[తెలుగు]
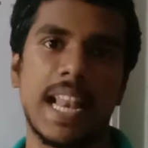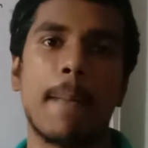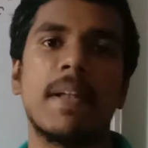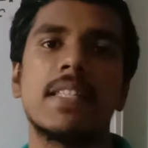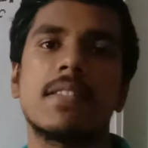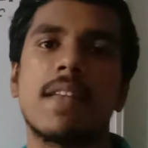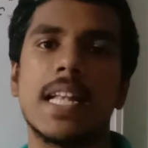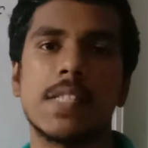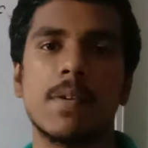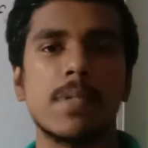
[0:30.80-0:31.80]
లాప్లస్
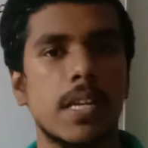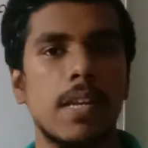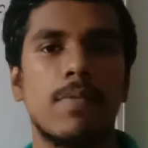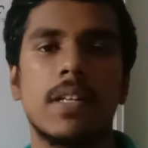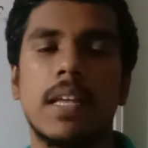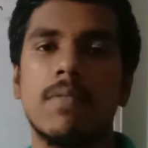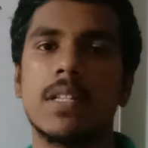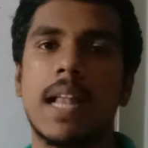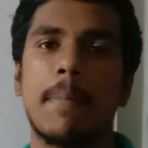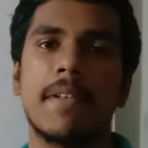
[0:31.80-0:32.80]
ట్రాన్స్ఫార్మ్స్ అండ్
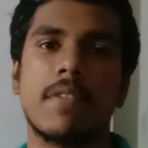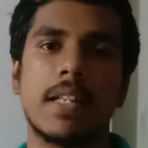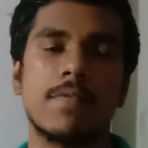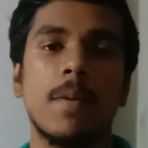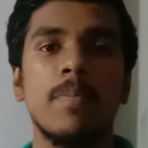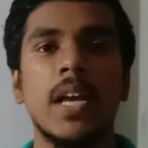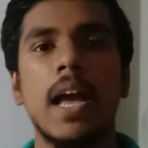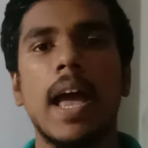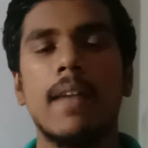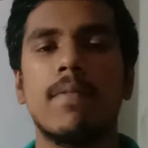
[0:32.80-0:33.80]
ఇన్వర్స్ లాప్లాస్ ట్రాన్స్ఫార్మ్
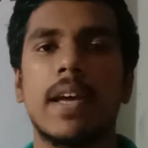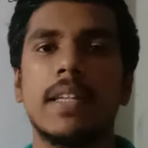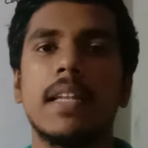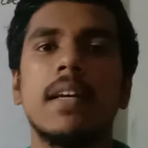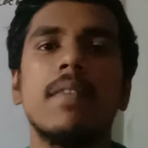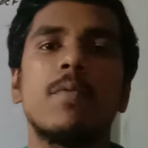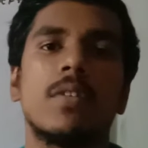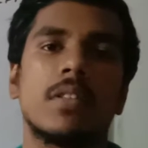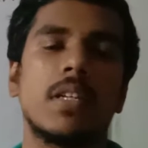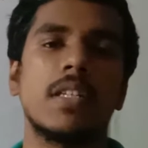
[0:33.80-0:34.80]
అండ్ ఫైనల్గా
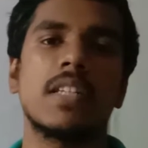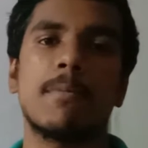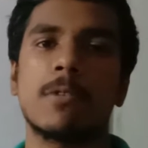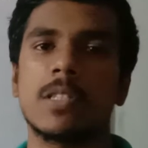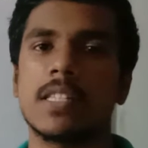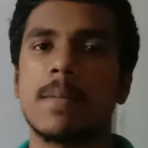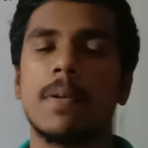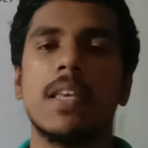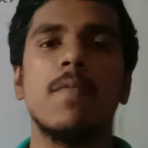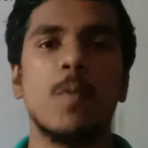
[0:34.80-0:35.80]
ఫోర్ థర్డ్ చాప్టర్
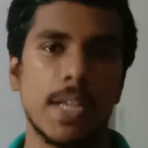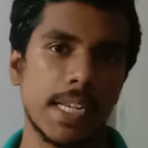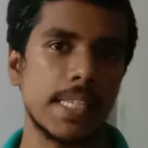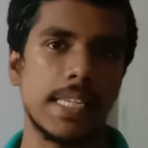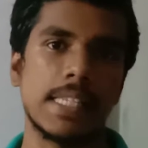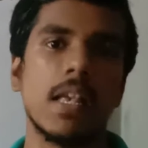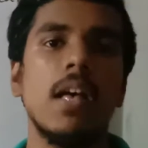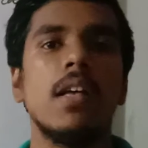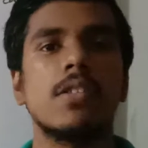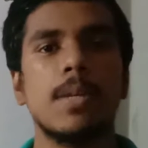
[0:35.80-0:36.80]
వచ్చేసినప్పటికీ ఫోర్ ఇయర్ సిరీస్
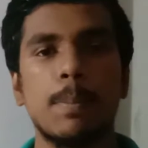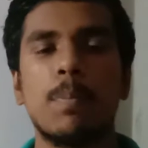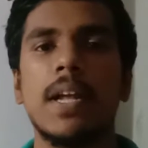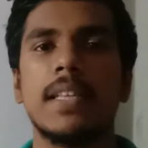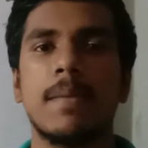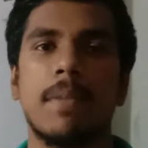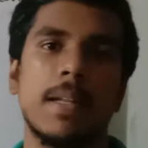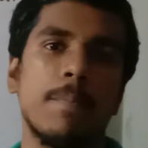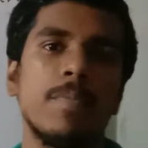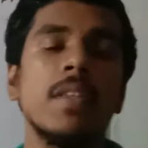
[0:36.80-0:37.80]
సో ఇప్పుడైతే
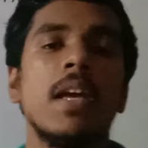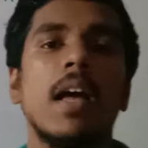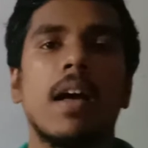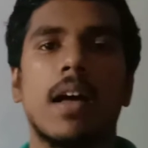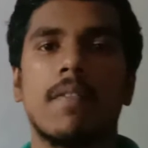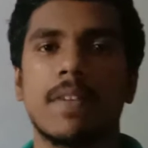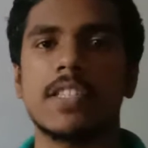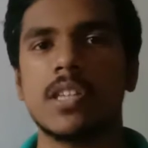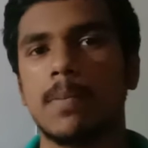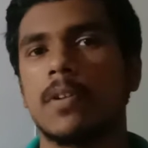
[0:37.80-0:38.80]
మనం
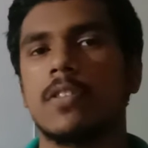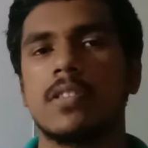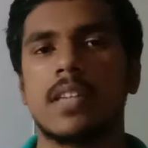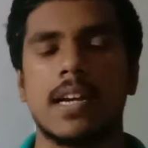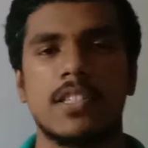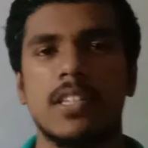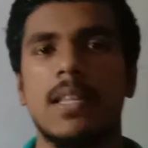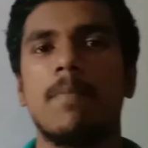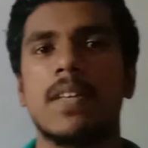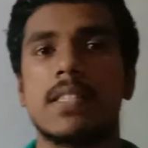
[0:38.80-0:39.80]
ఫస్ట్ చాప్టర్తో స్టార్ట్
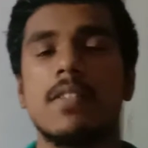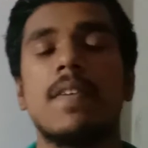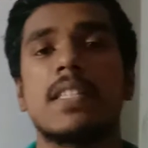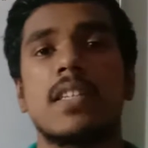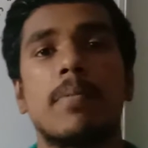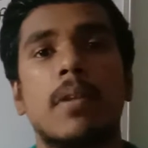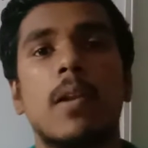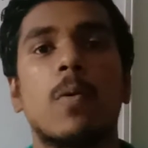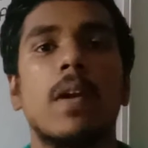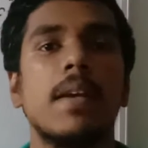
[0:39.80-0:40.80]
చేద్దాం ఫస్ట్ ఫస్ట్
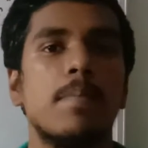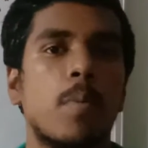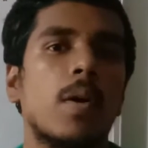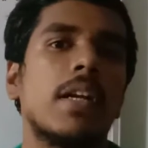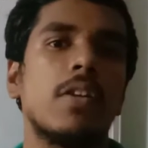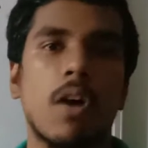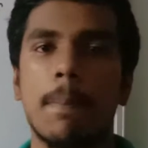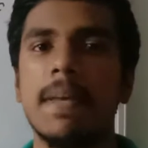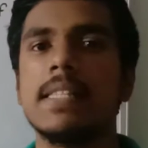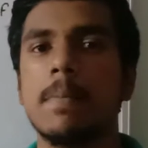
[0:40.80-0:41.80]
చాప్టర్లో కూడా ఇంపార్టెంట్
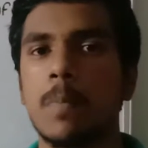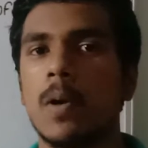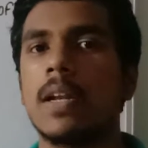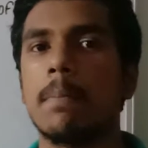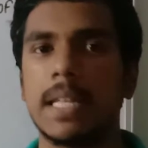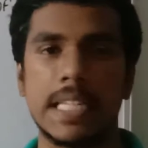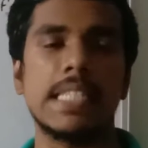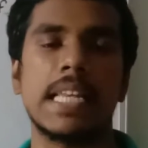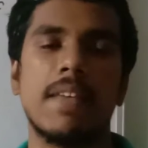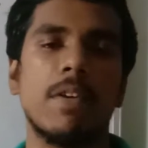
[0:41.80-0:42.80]
టాపిక్స్ ఇంపార్టెంట్
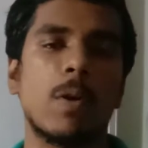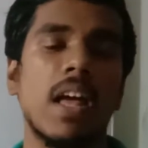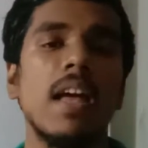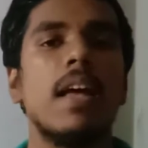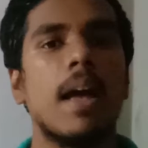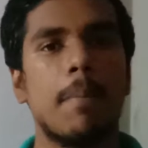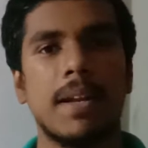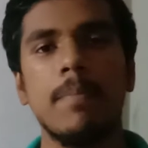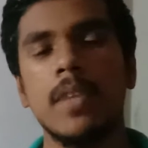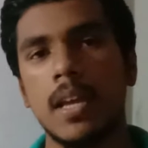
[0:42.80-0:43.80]
మెథడ్స్ అనేవి కూడా
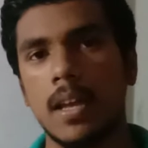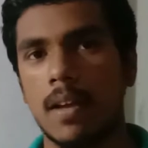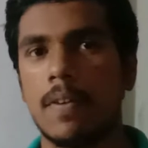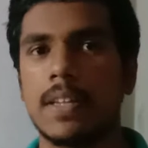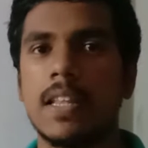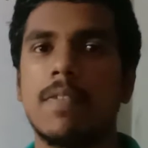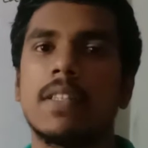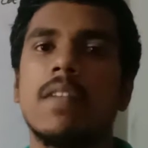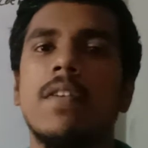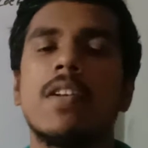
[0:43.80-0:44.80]
మనం ఫర్దర్
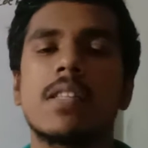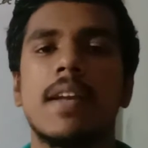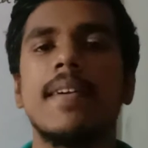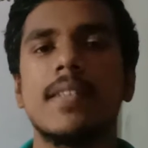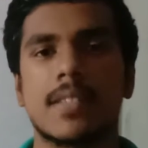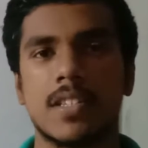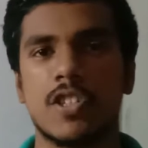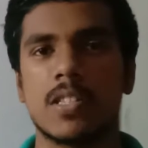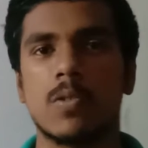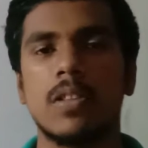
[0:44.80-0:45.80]
ఫర్దర్ వీడియోస్లో డిస్కస్
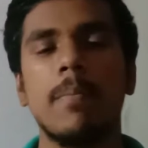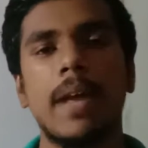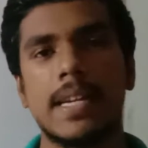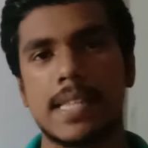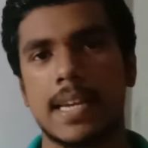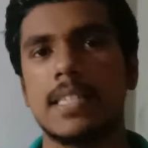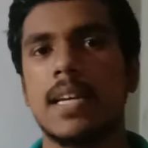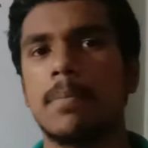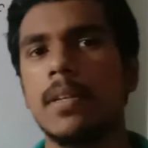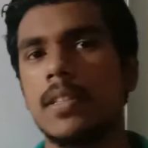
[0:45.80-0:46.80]
చేసుకుందాం అండ్ సెకండ్
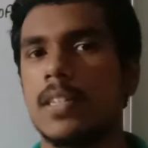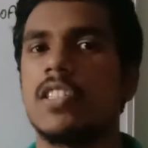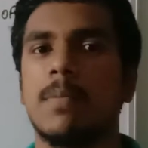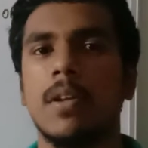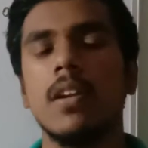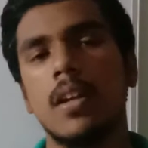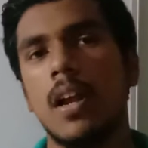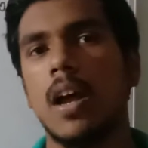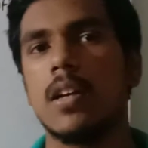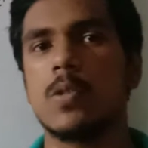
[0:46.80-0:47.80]
చాప్టర్ థర్డ్ చాప్టర్
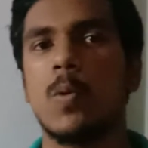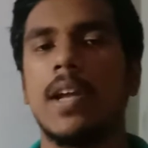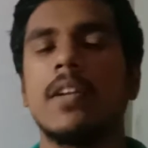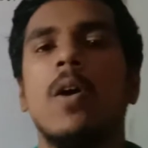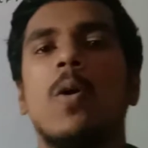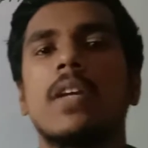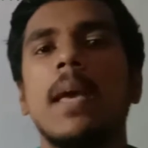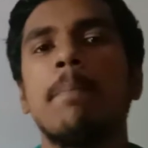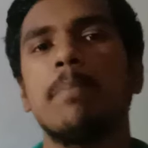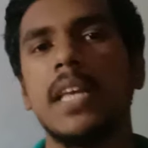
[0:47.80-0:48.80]
సో వన్
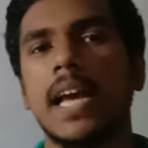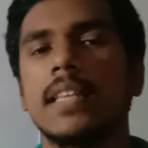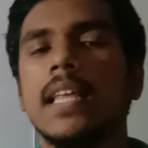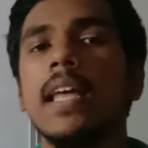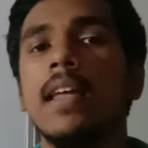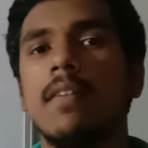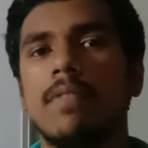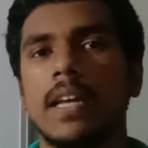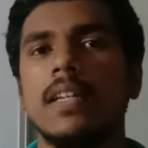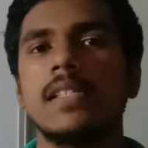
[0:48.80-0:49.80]
ఓకే మీకైతే
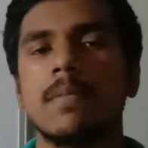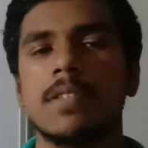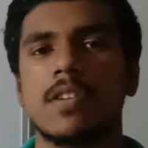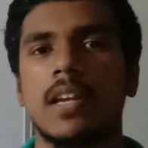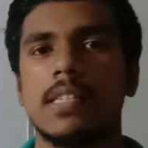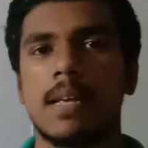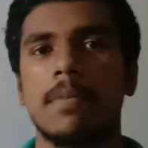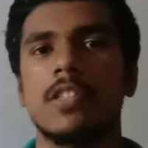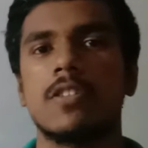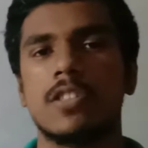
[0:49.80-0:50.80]
ఫైనల్ సెమిస్టర్
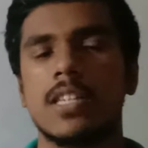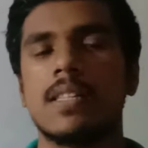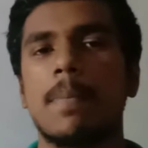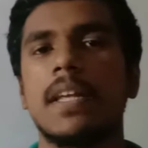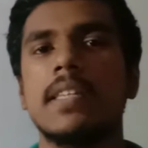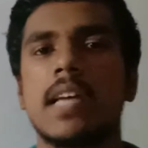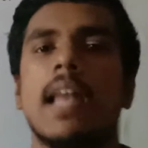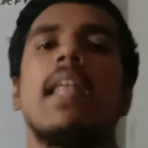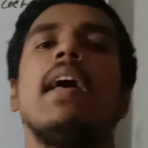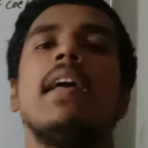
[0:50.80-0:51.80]
ఎగ్జామినేషన్ వచ్చేసినప్పటికీ
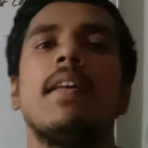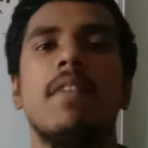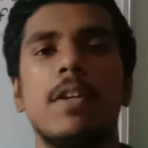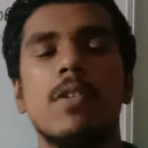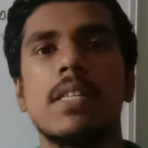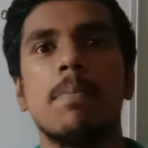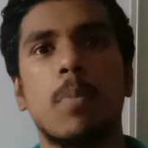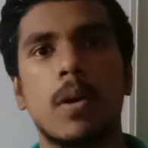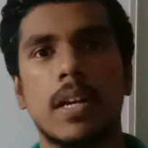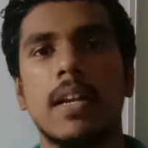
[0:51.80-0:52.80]
చాలా వీడియోస్
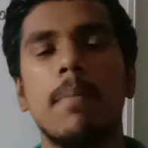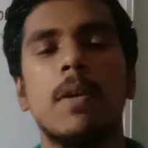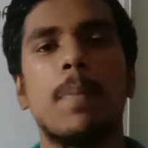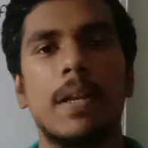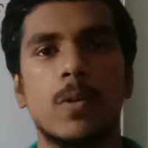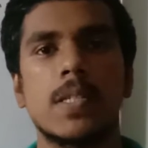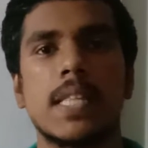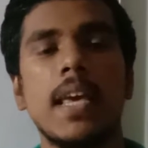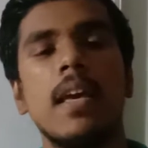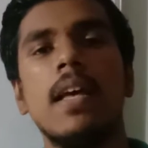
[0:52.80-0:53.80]
ఇంపార్టెంట్గా మీకు
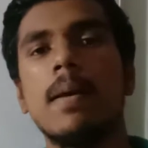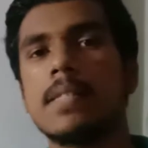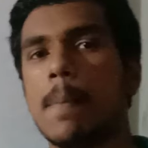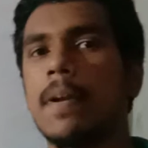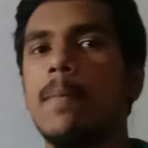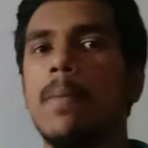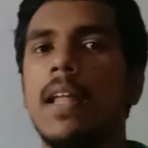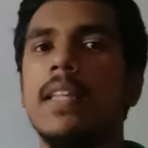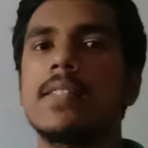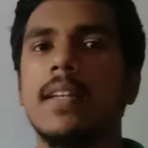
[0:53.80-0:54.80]
పనికొస్తాయి సపరేట్
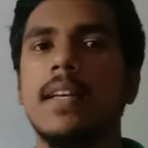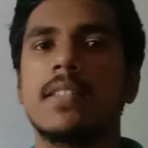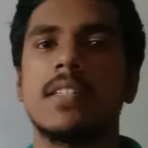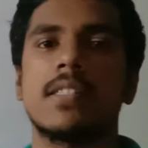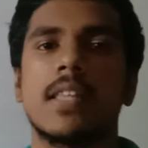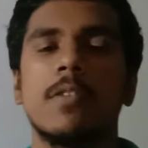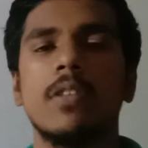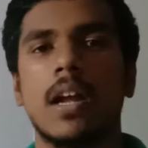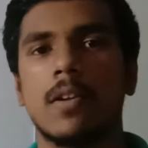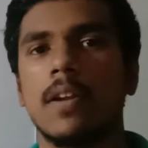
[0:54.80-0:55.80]
ప్లేలిస్ట్ క్లియర్ చేస్తాను
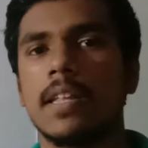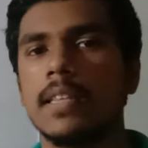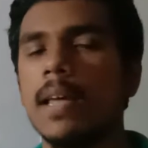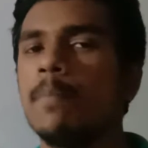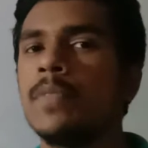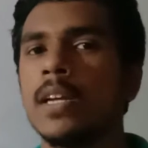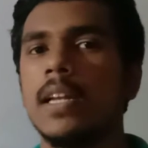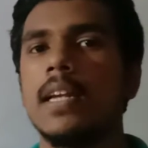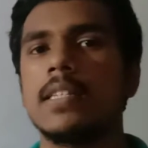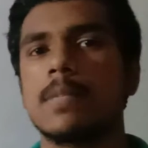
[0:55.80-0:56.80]
దాంట్లోనైతే
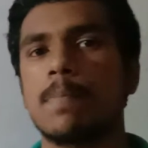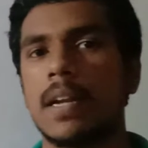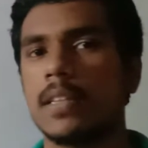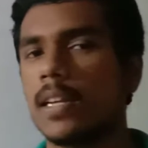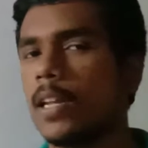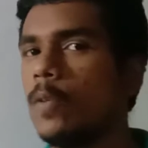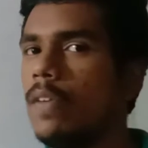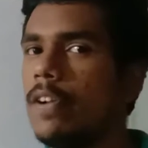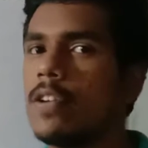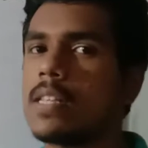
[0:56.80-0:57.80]
క్లియర్ చేసి పెడతాను నేను
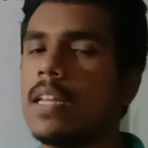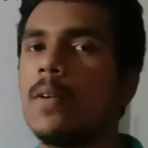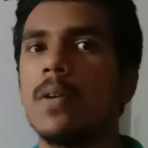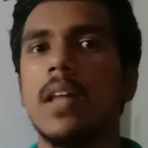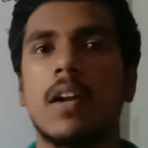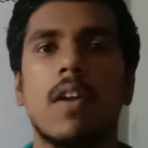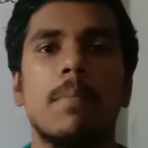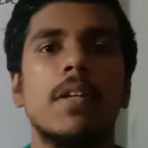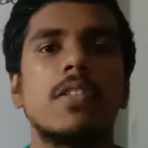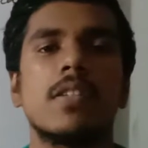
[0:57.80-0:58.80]
ఈ వీడియోస్ అన్నీ కూడా దాంట్లో
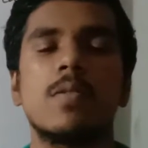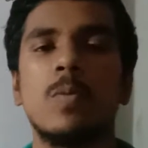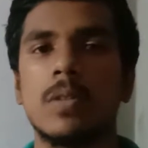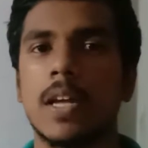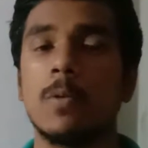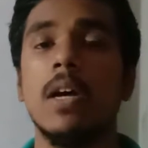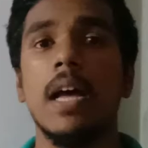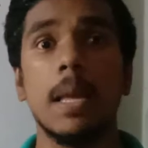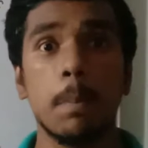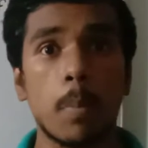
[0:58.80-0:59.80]
అప్డేట్ చేస్తూ ఉంటాను
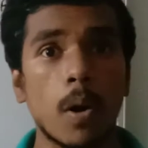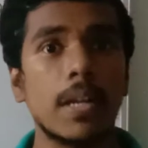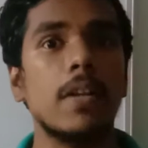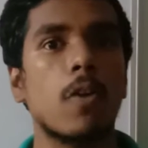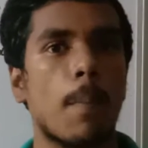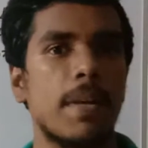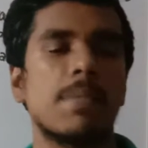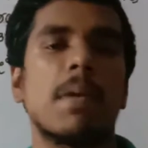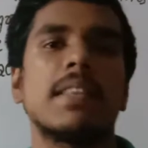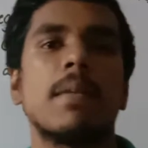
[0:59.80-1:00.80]
ఇంపార్టెంట్
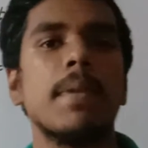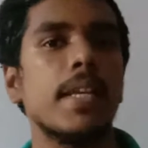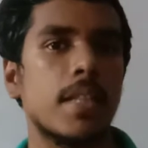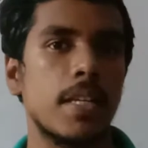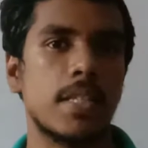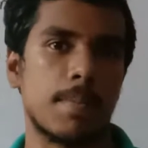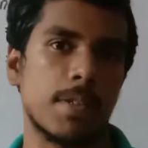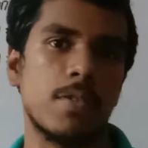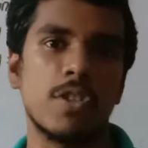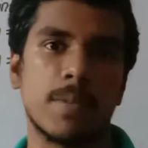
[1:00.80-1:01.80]
టాపిక్స్ మాత్రమే ఈ త్రీ
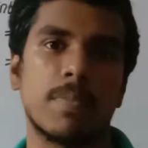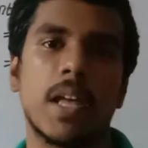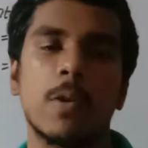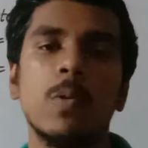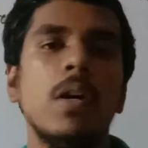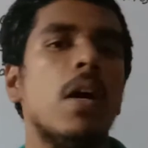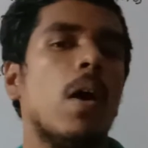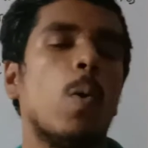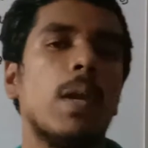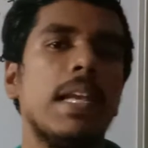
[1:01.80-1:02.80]
చాప్టర్స్ నుంచి చెప్తాను
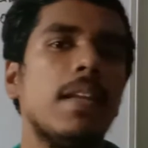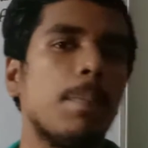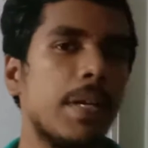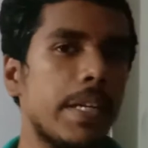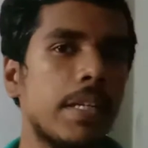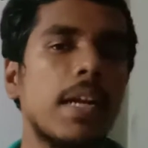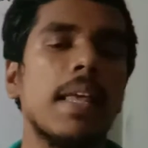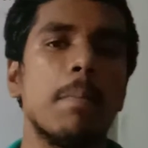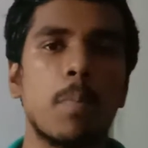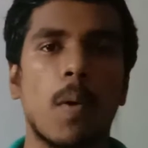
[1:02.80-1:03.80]
ఓన్లీ
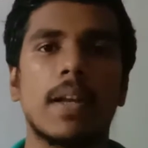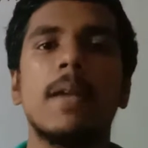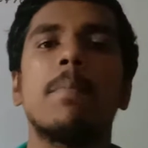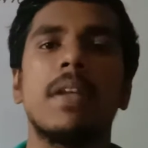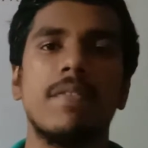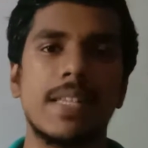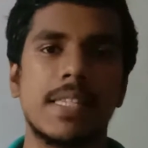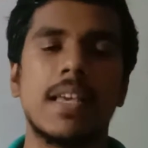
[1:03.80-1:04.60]
రిపీటెడ్ ఇంపార్టెంట్ ప్రీవియస్